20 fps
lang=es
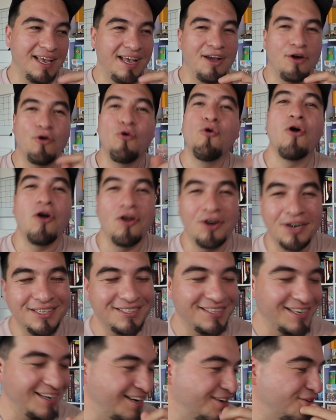eh, jugones,
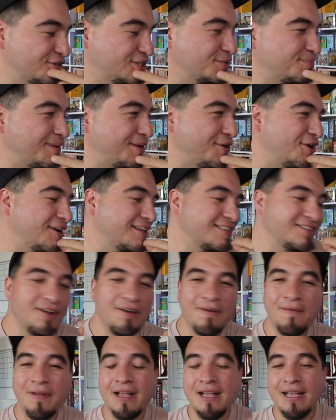dirían los españoles,
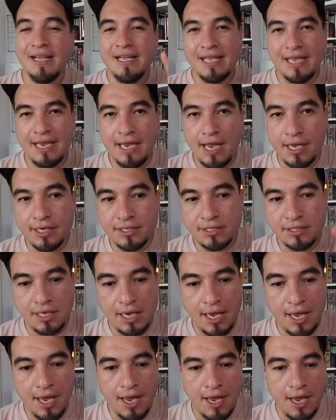¿no? Y es
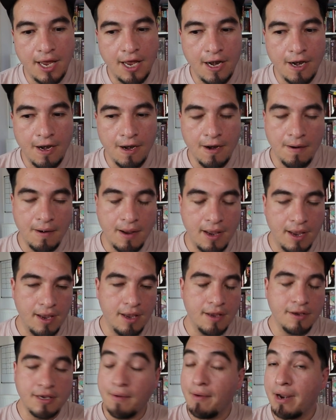el
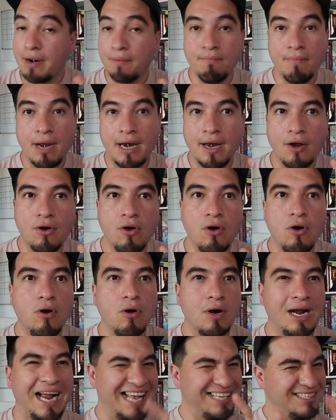eh, llevar un
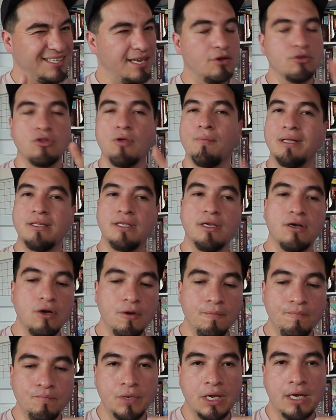manejo casi
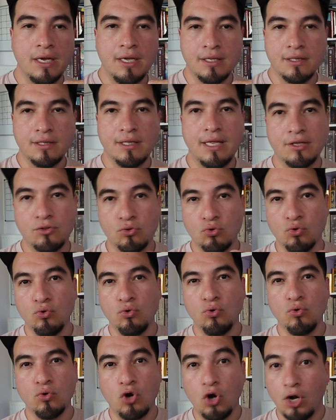automático de
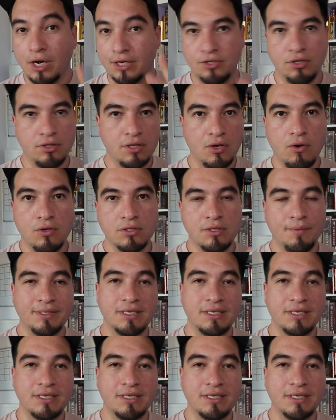tu colección de juegos de